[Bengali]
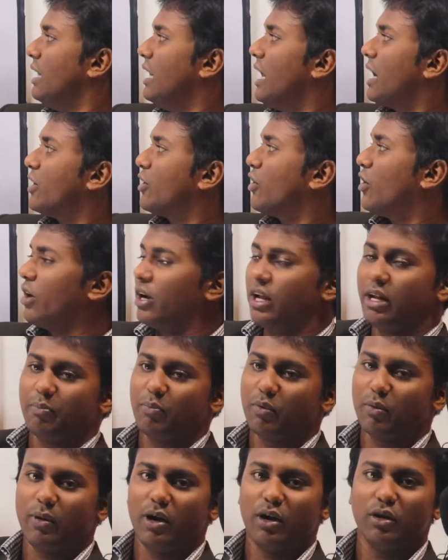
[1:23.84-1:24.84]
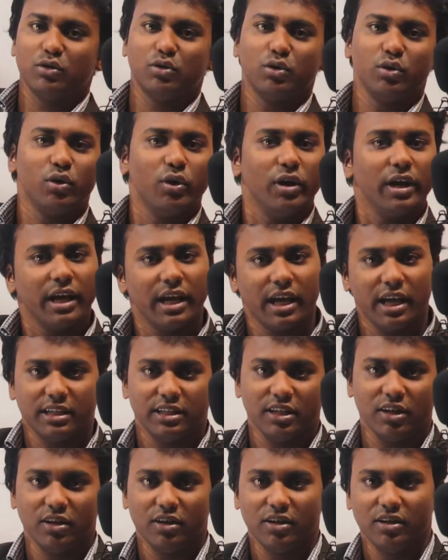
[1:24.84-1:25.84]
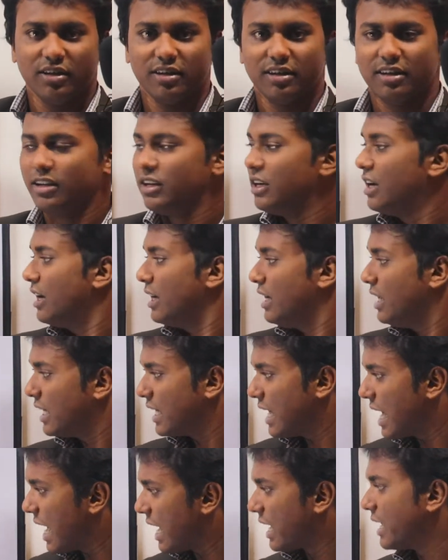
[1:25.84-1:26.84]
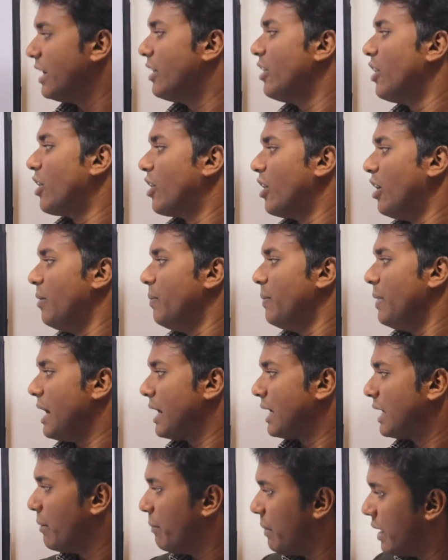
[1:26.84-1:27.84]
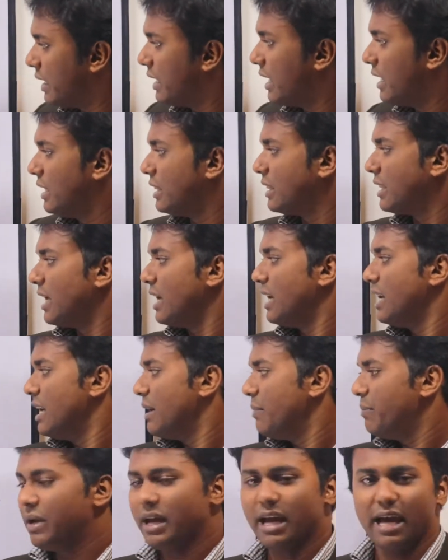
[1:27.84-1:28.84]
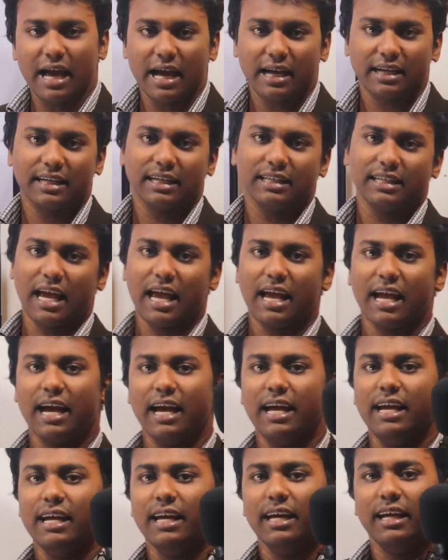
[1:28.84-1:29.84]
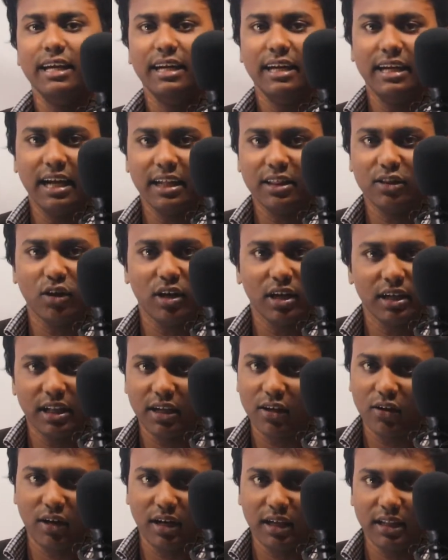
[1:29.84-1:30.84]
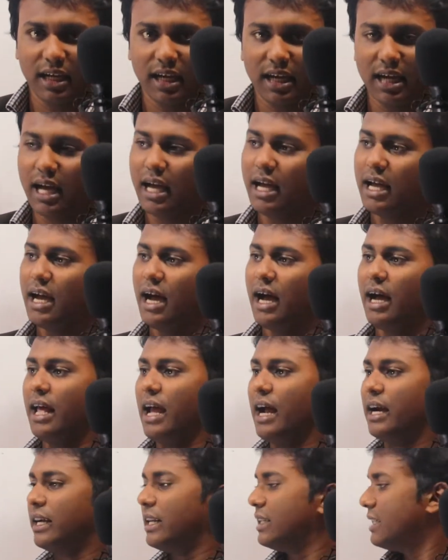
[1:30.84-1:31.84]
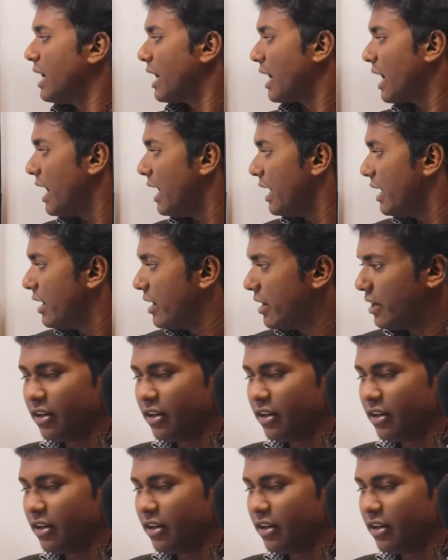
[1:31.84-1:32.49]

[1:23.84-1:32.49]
ইলেকট্রনের প্রবাহ শুরু হয়ে গিয়েছিল ঠিক একই রকম একটা ব্যাটারিতে একটা জায়গায় ঋণাত্মক আধান করা থাকে আর একটা জায়গায়